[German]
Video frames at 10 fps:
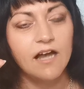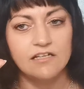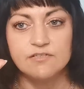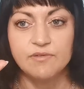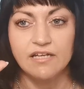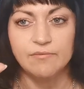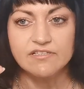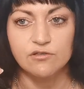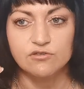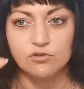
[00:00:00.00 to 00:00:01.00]
hatte ich mir
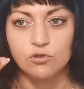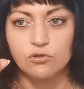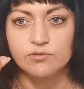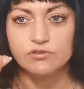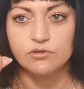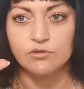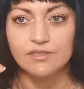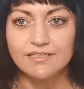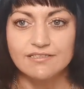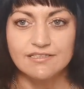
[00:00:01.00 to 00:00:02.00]
damals aus dem Globus
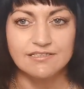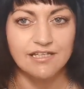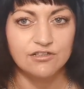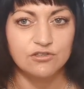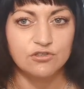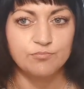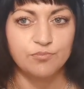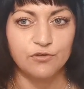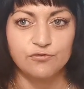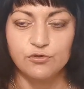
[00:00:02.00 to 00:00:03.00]
geholt. Das ist der
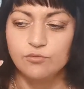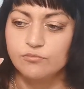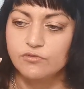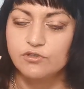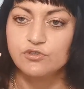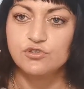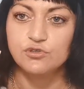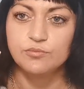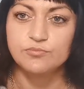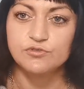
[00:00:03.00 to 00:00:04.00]

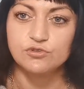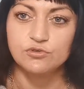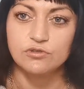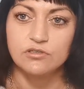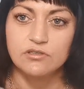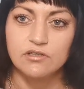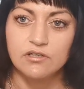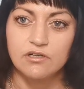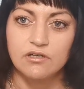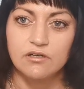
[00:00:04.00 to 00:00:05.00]
Parfüm-Tube zu
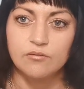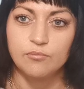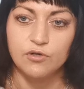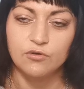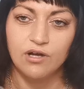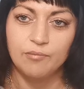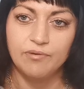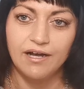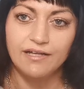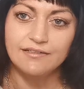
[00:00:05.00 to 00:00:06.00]
Poco
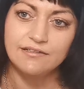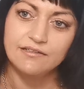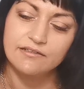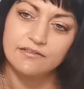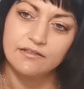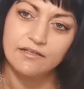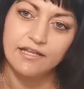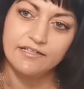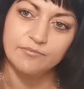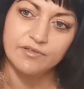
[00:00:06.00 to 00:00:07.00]
Rabanne,
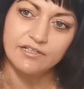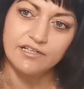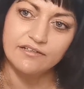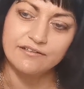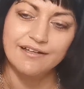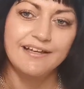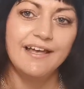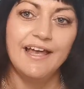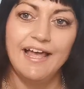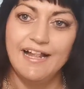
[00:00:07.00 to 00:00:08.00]
Lady Million.
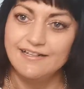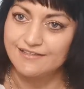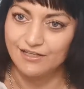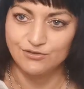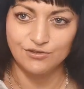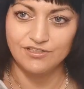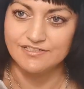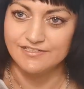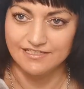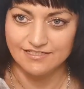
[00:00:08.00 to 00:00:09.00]
Hält
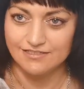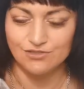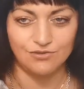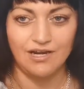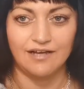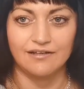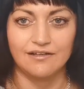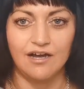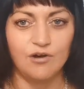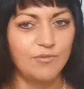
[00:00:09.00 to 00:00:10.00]
natürlich nicht so
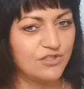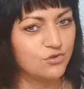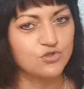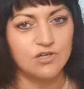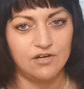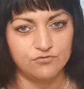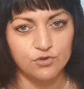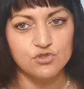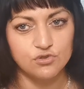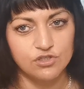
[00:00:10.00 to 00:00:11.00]
lange, aber mal so zur
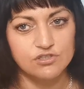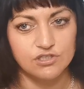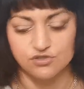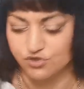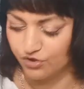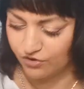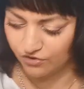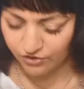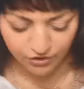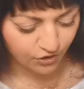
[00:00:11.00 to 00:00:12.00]
Erfrischung ist das ein
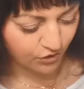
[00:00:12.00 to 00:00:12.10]
schöner